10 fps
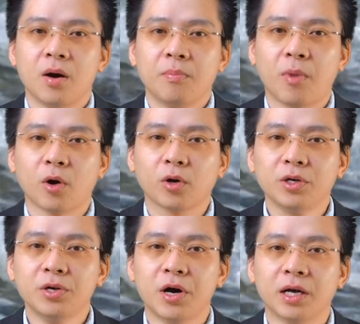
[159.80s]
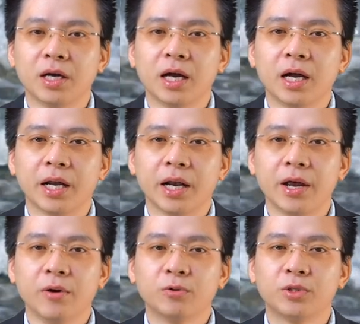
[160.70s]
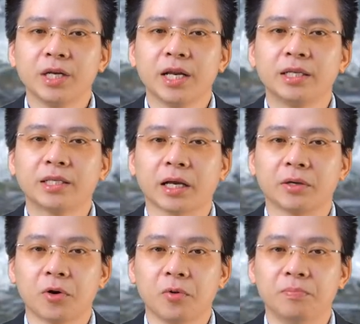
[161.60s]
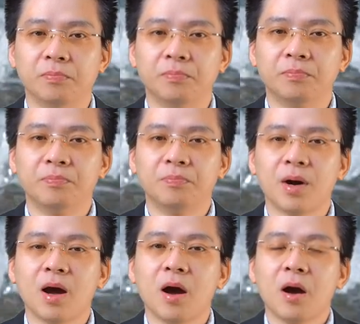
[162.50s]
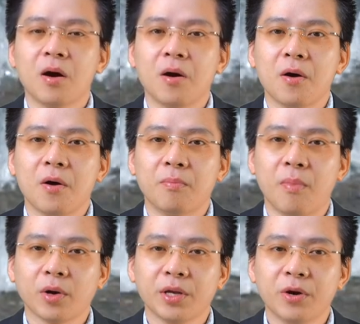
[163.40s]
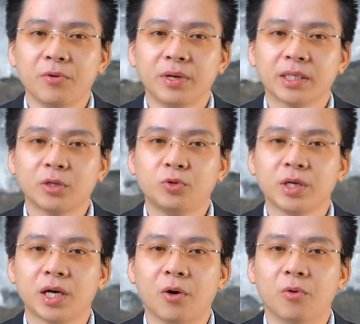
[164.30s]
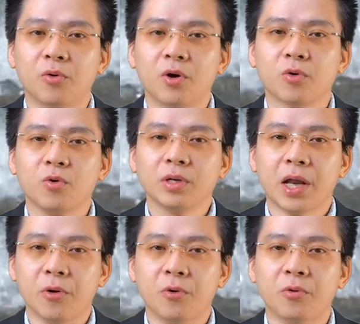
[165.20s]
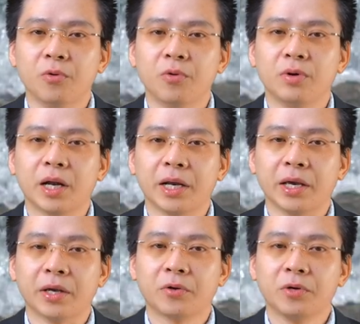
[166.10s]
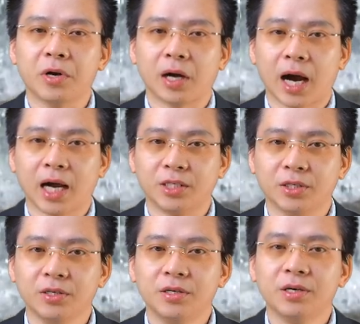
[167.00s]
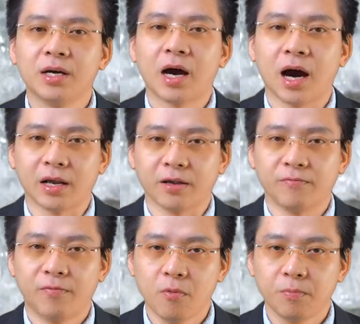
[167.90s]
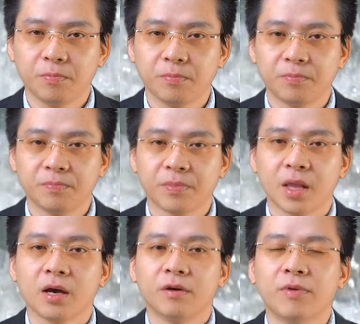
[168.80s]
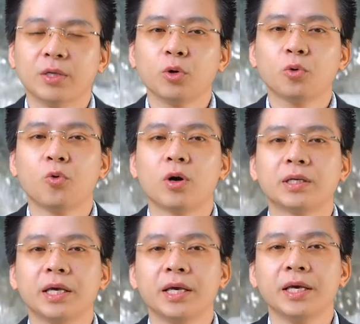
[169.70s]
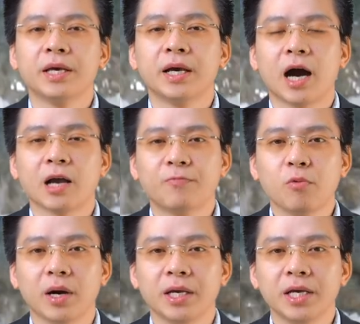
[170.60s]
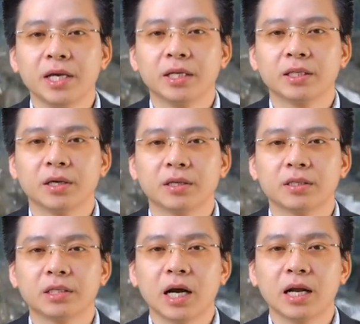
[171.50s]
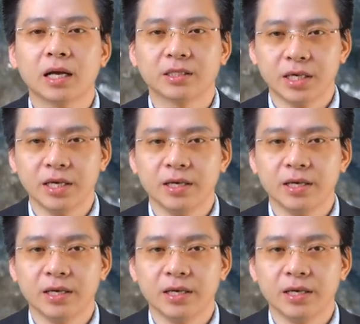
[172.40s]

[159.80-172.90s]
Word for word: Mọi con đường đều dẫn đến thành Rome. Mọi điều người ta truy cầu cũng đều là để có được hai chữ hạnh phúc. Vậy rốt cuộc thì hạnh phúc ấy thực ra là gì?